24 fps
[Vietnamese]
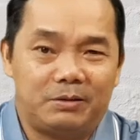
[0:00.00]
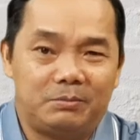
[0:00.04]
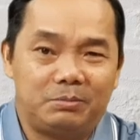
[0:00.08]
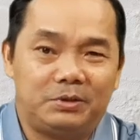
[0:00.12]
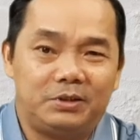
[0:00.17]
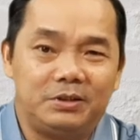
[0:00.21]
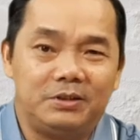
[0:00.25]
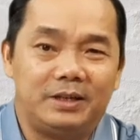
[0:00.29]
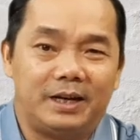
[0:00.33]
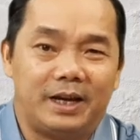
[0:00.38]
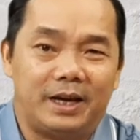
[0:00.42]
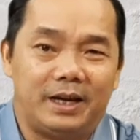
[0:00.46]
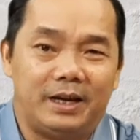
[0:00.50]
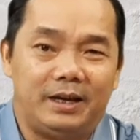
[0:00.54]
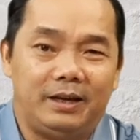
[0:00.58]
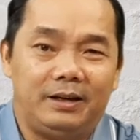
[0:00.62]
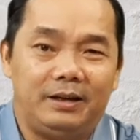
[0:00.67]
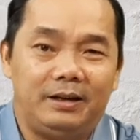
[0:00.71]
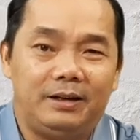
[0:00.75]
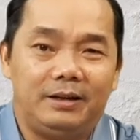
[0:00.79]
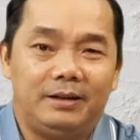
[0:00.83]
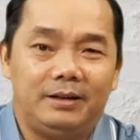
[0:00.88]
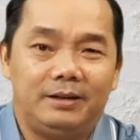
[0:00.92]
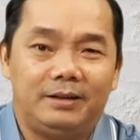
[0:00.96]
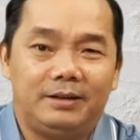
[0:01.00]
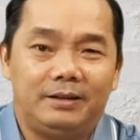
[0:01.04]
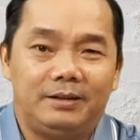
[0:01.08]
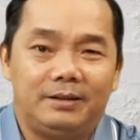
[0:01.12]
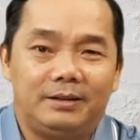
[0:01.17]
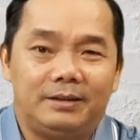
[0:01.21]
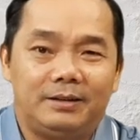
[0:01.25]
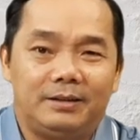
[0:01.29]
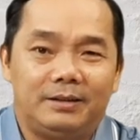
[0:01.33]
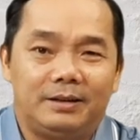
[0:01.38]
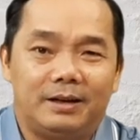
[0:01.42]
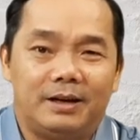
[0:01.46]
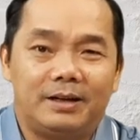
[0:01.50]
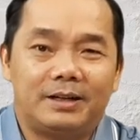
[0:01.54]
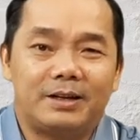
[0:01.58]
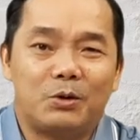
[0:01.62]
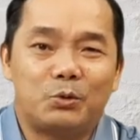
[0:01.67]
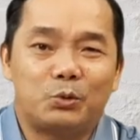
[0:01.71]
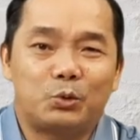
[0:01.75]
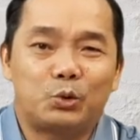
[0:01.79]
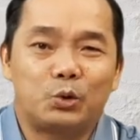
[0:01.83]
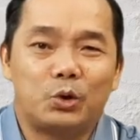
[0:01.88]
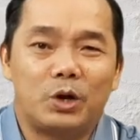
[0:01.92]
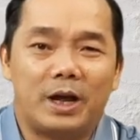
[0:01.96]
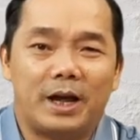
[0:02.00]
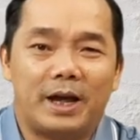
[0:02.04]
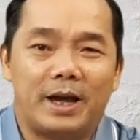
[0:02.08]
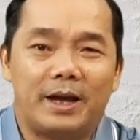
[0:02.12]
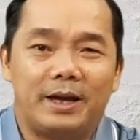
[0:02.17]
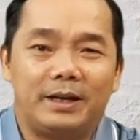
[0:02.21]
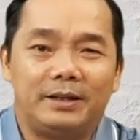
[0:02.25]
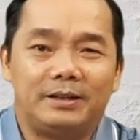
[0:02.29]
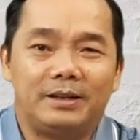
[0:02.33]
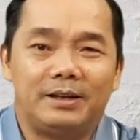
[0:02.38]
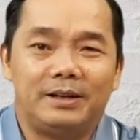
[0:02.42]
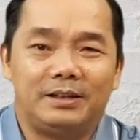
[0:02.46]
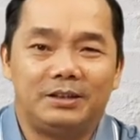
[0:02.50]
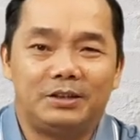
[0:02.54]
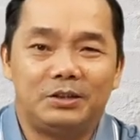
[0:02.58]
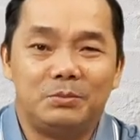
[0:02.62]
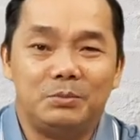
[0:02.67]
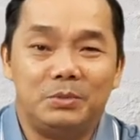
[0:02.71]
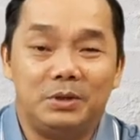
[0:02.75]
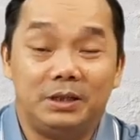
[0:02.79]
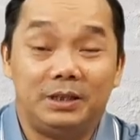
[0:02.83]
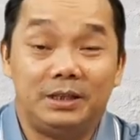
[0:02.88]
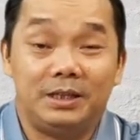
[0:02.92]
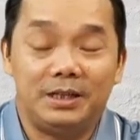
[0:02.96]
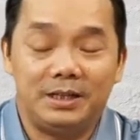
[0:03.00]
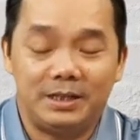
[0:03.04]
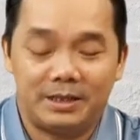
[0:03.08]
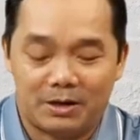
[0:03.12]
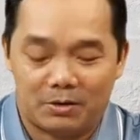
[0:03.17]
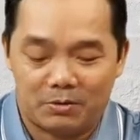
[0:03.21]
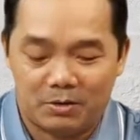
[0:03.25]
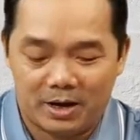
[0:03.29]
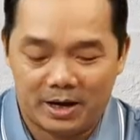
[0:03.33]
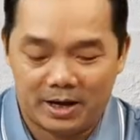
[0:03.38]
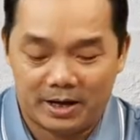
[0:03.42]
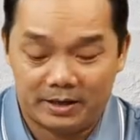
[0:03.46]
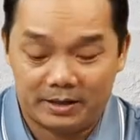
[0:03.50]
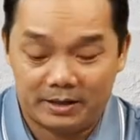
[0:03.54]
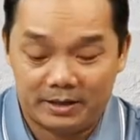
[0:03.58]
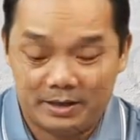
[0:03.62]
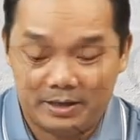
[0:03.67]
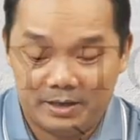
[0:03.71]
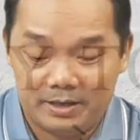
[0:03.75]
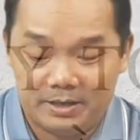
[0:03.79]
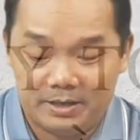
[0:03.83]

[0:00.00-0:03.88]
trong chương này, ở câu số 2, tức là chương 19 câu 2,